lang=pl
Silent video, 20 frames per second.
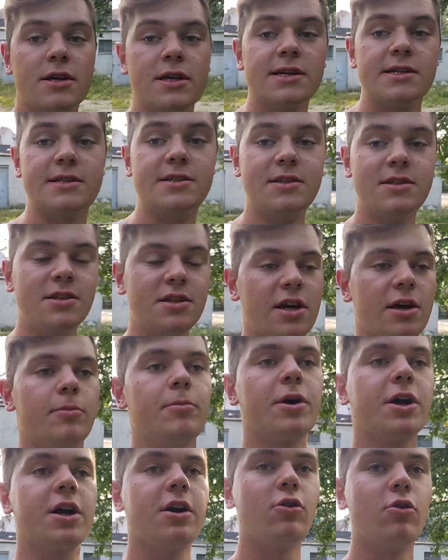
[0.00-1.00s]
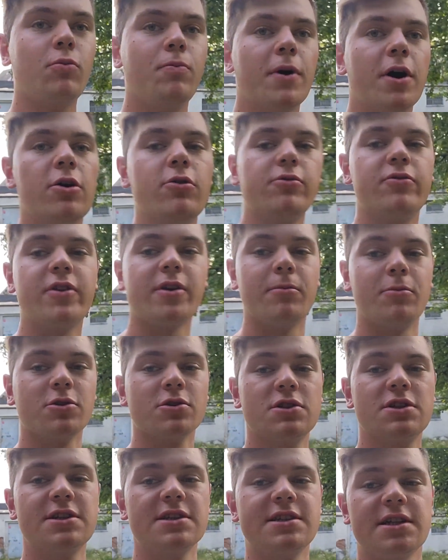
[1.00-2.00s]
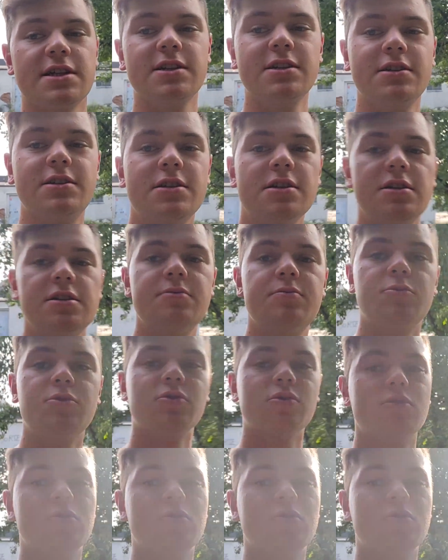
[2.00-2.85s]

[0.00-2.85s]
Jest dzisiaj mega upał, w remoncie zaliczyliśmy już